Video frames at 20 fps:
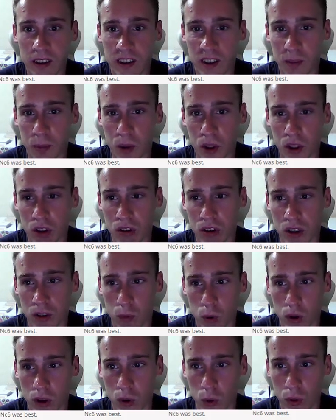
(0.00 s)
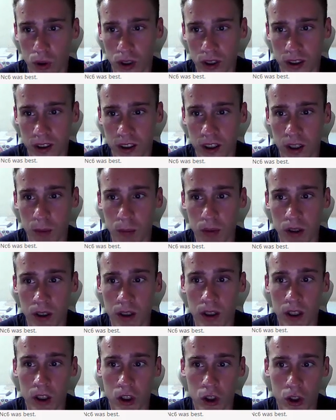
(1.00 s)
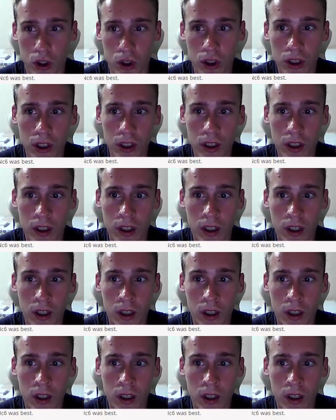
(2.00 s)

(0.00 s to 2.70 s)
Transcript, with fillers: это прежде всего слон e7 и h4,